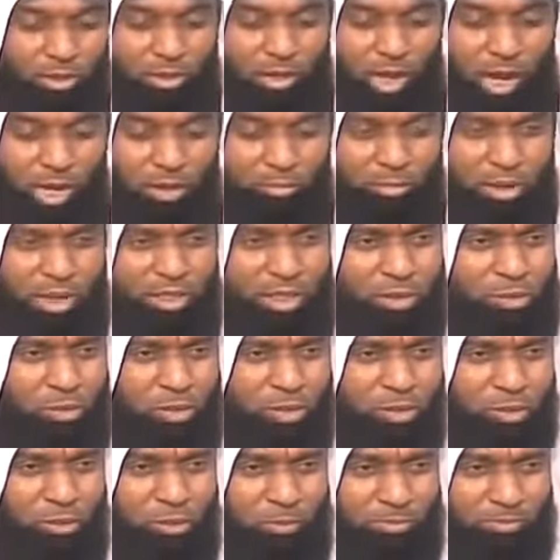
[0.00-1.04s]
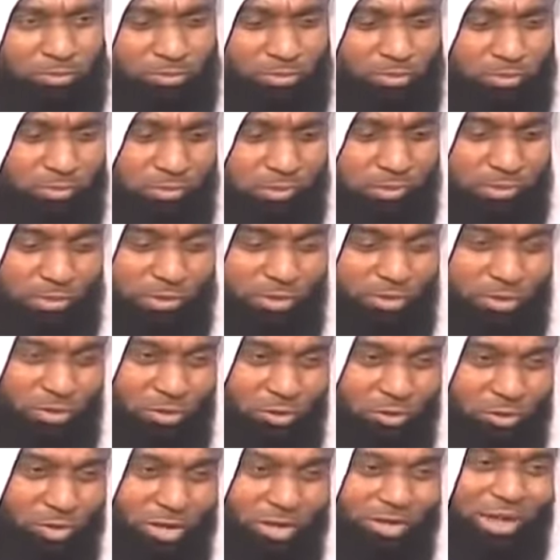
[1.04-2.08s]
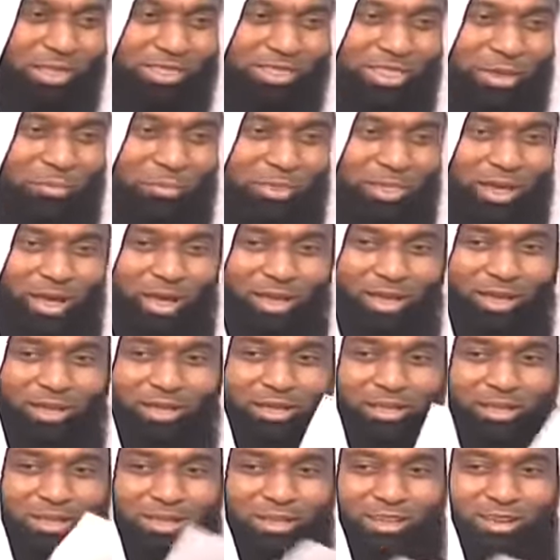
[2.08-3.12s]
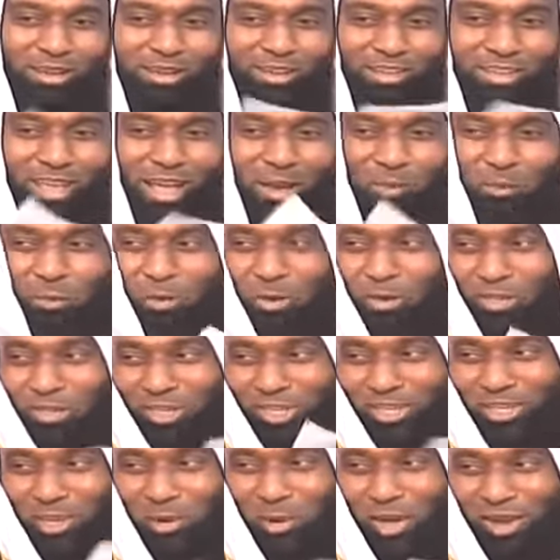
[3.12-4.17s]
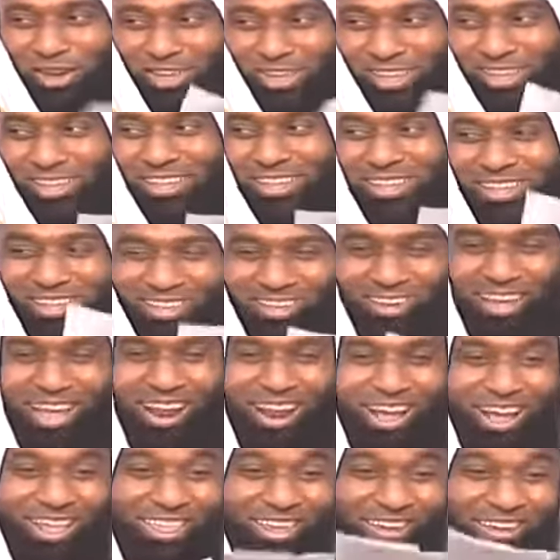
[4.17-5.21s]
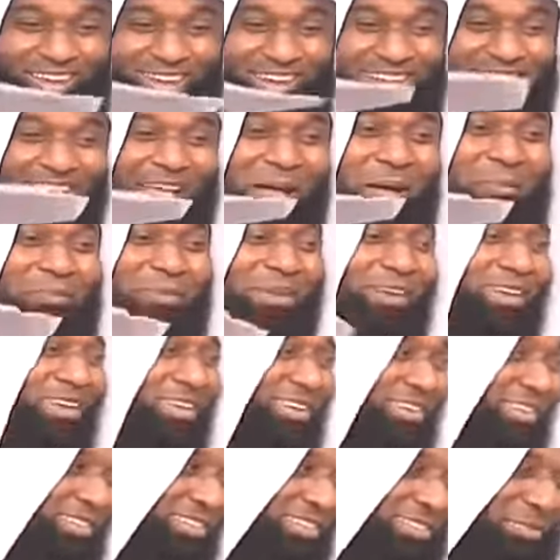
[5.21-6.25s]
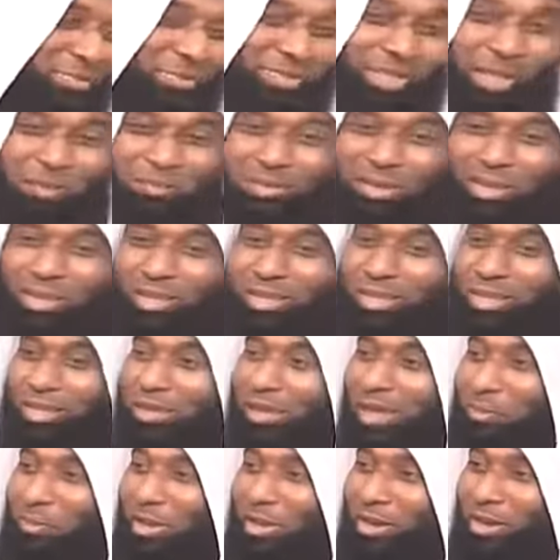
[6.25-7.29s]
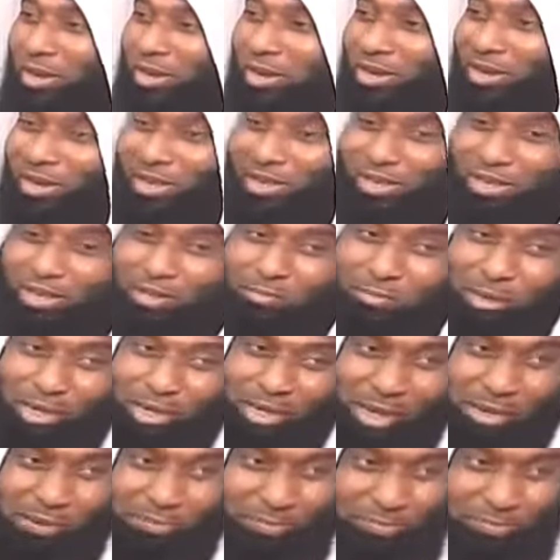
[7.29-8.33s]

قال ماذا تريدون يقول قدم ذا الكتاب ويرجع للوالي قال هذا خطاب جبته من امير مكه